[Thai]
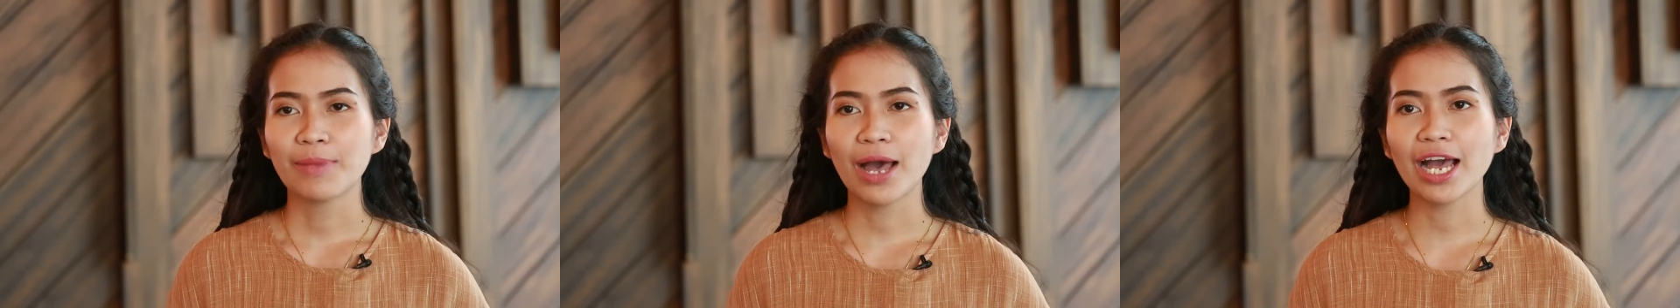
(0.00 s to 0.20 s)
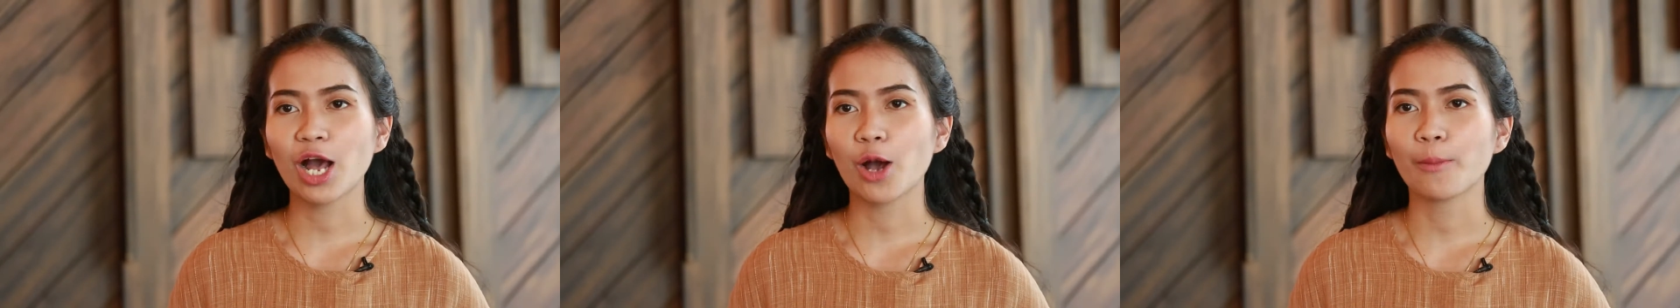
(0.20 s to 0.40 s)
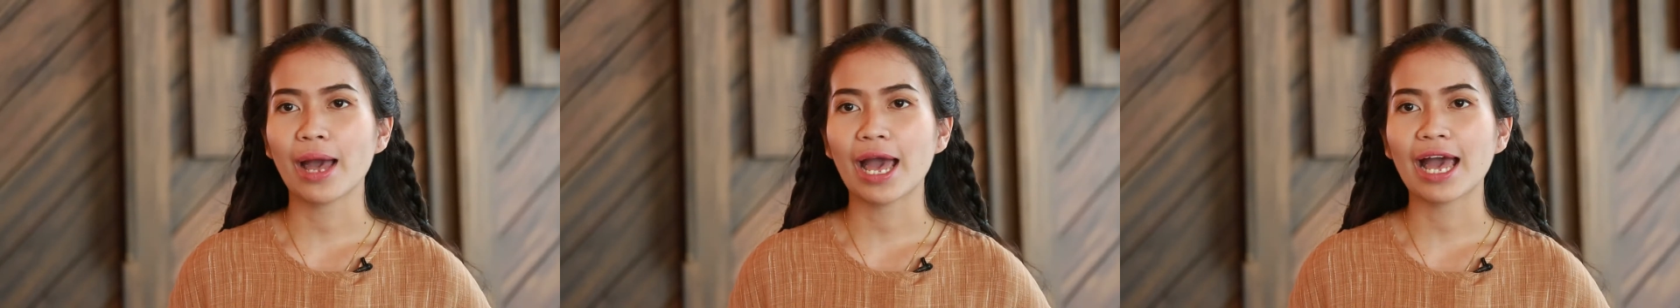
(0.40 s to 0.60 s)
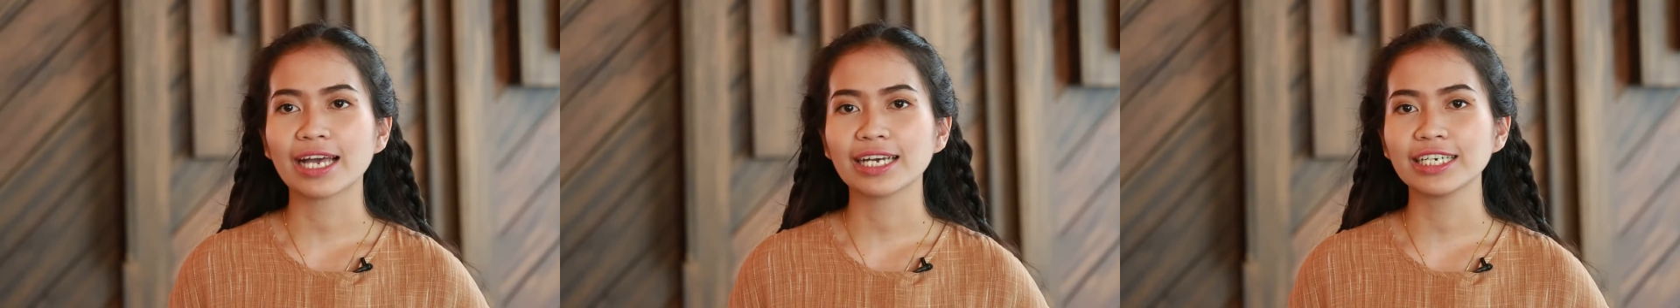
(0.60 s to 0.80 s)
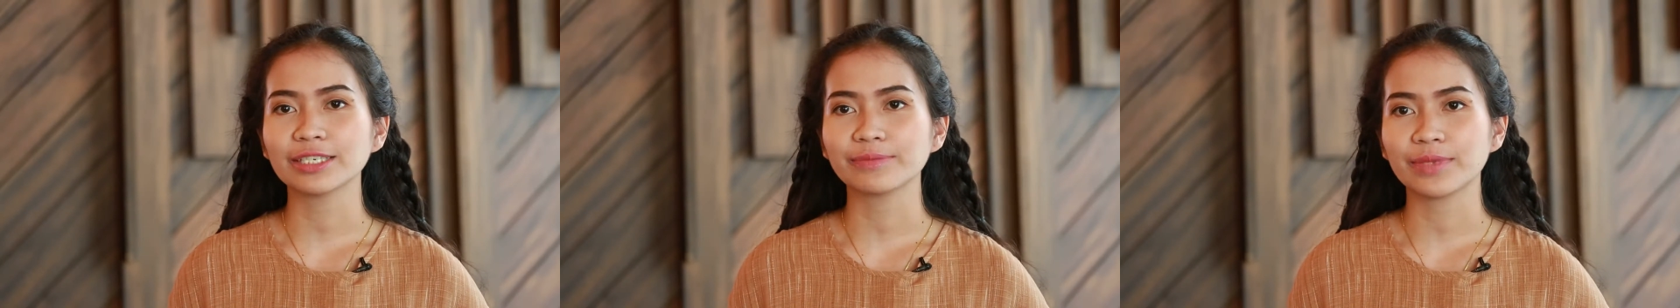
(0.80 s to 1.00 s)
ผ้าขาวม้า
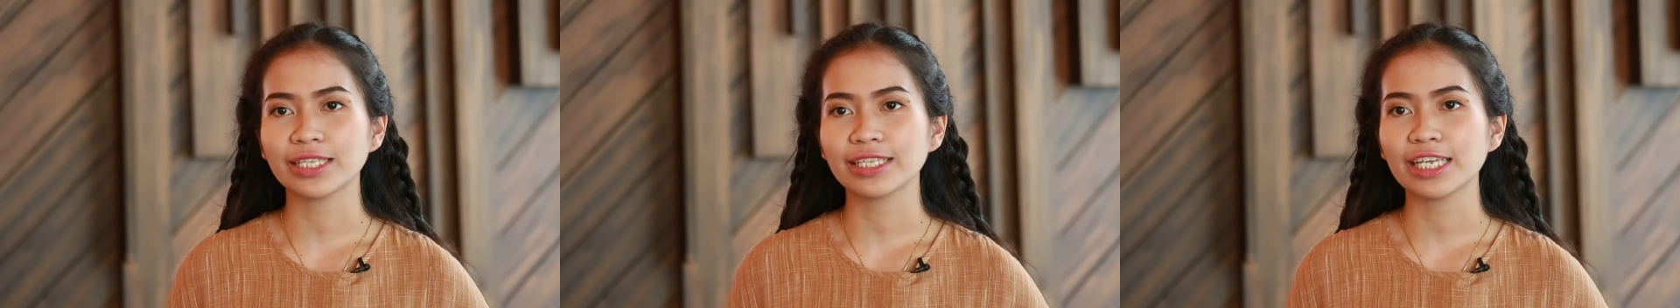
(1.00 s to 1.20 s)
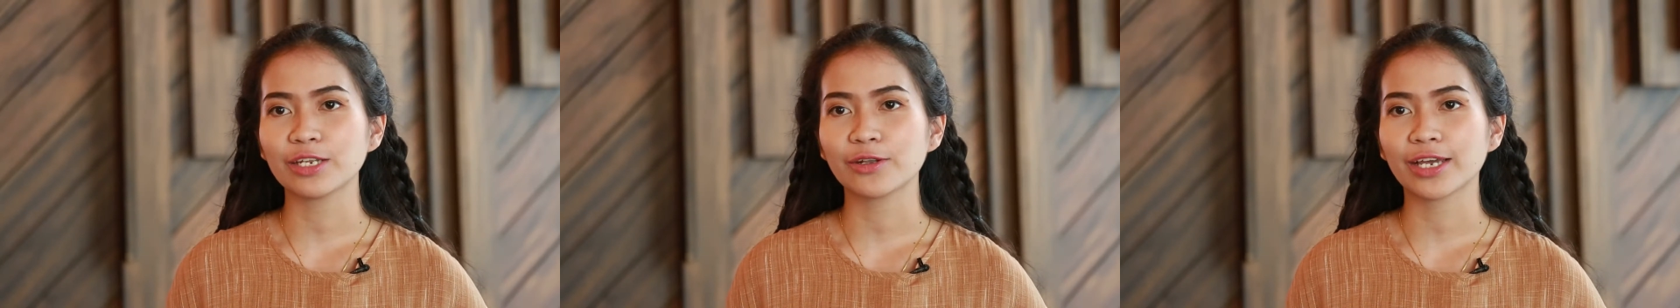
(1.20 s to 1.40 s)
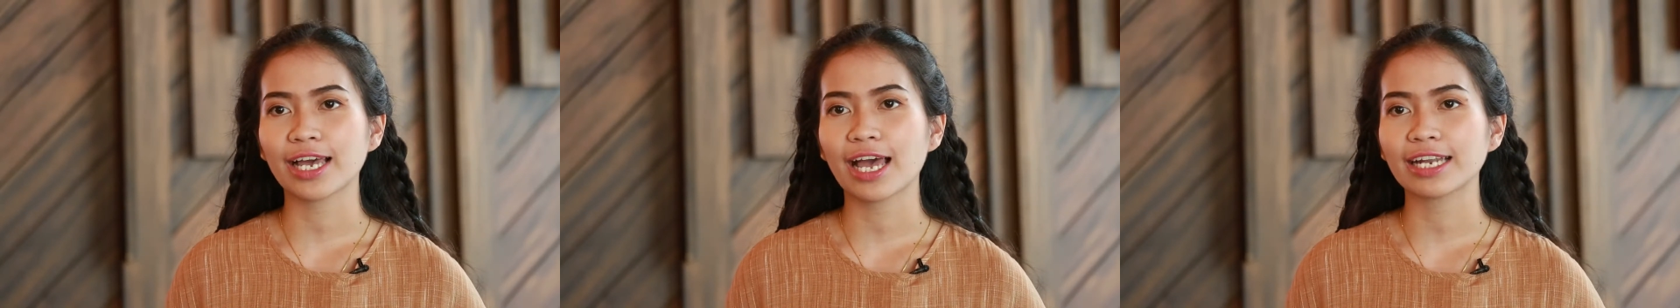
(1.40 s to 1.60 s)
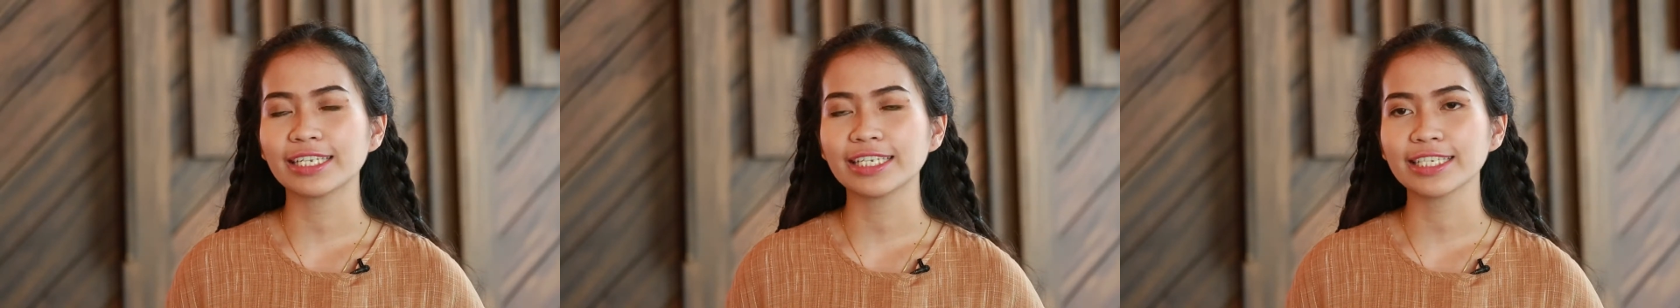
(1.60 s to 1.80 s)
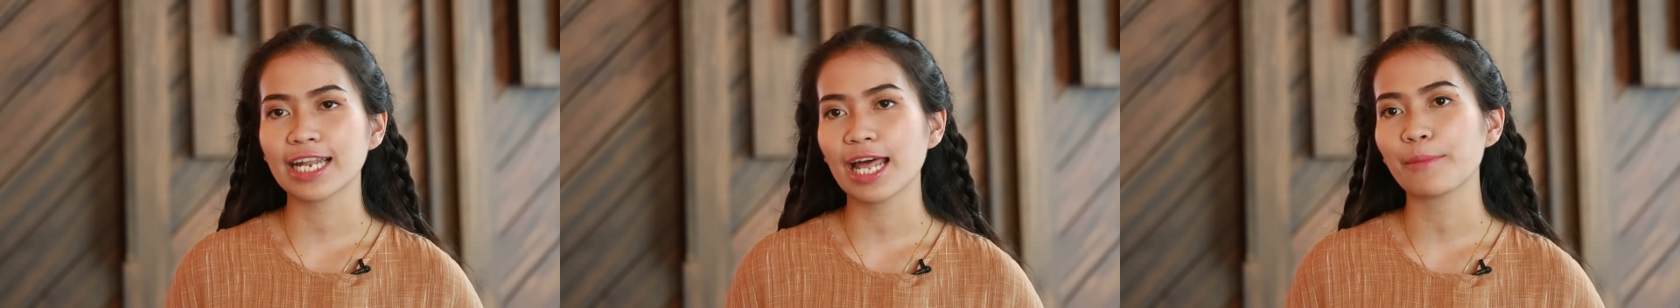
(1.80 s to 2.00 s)
เกิดมิติโดยการ
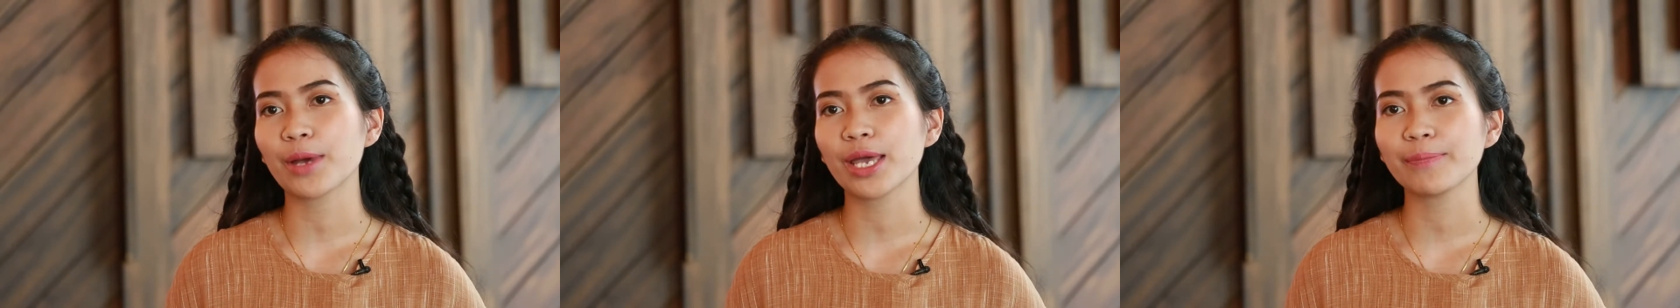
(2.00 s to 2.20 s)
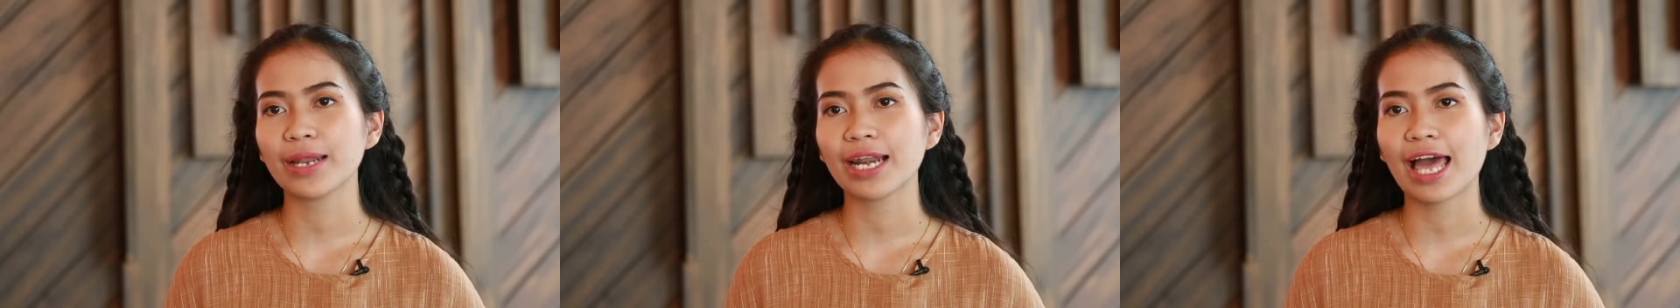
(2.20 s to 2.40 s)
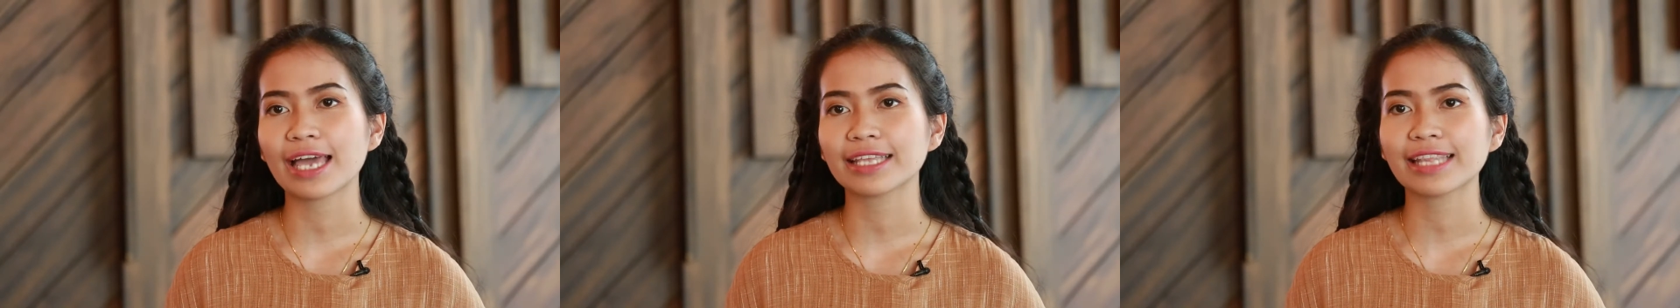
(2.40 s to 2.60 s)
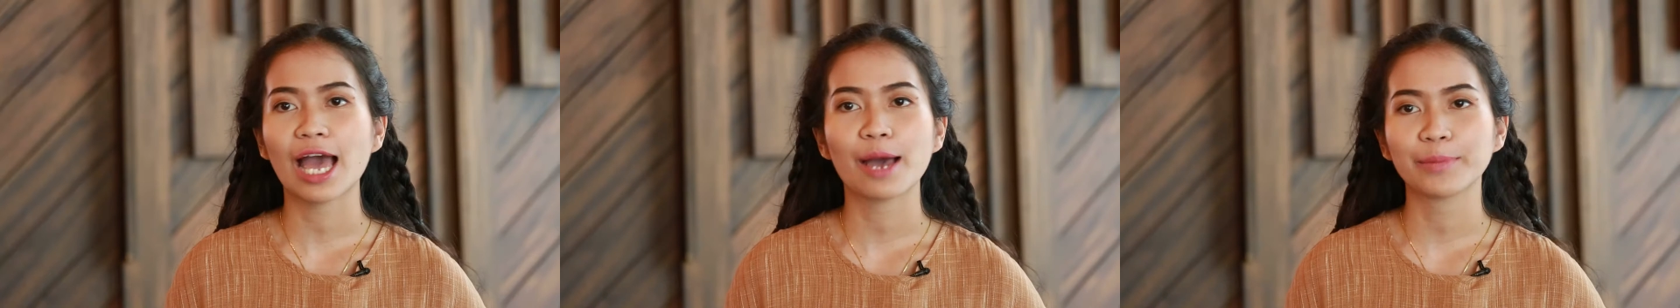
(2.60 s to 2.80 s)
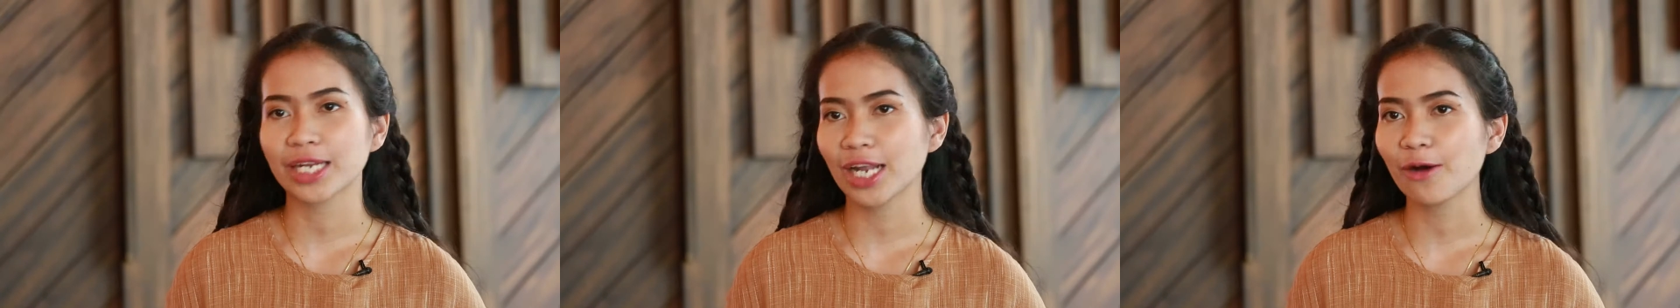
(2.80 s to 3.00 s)
ที่จะทำให้เป็นลาย
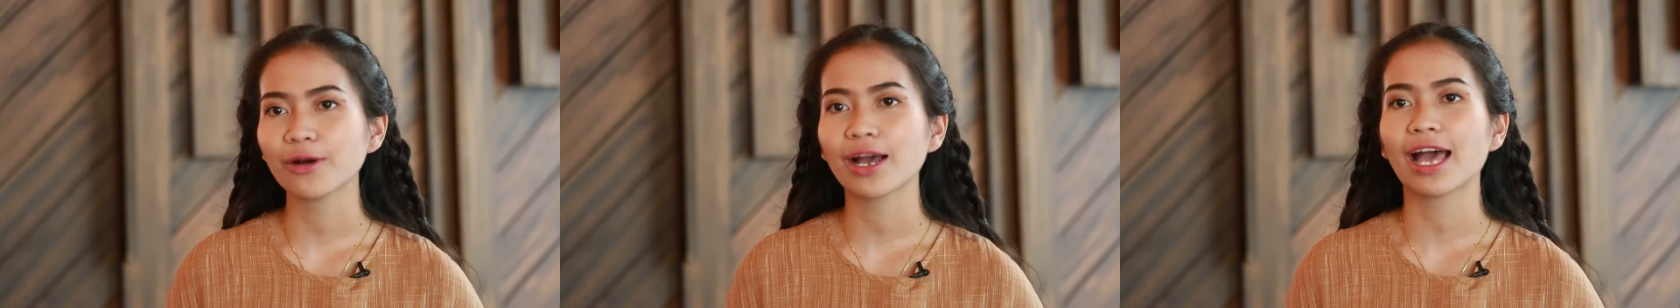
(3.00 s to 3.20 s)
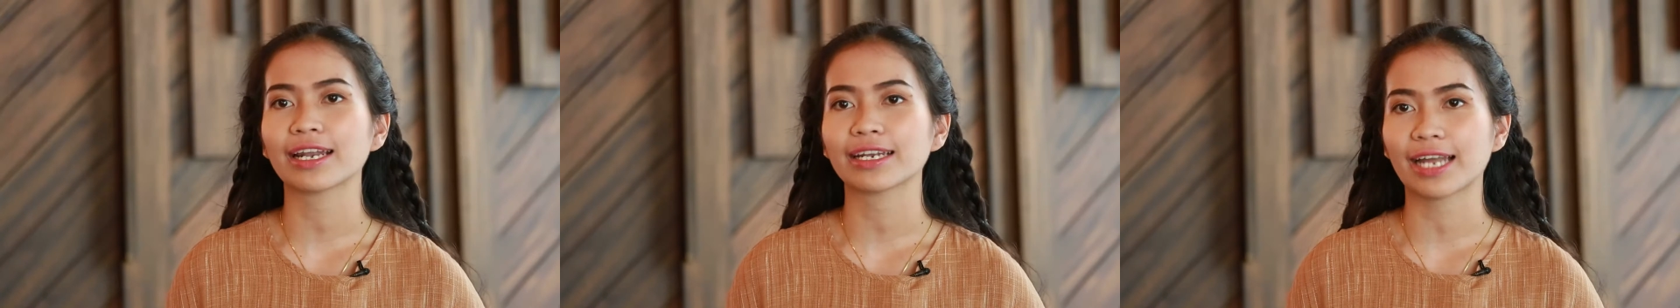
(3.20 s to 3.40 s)
ตามไม่เท่ากัน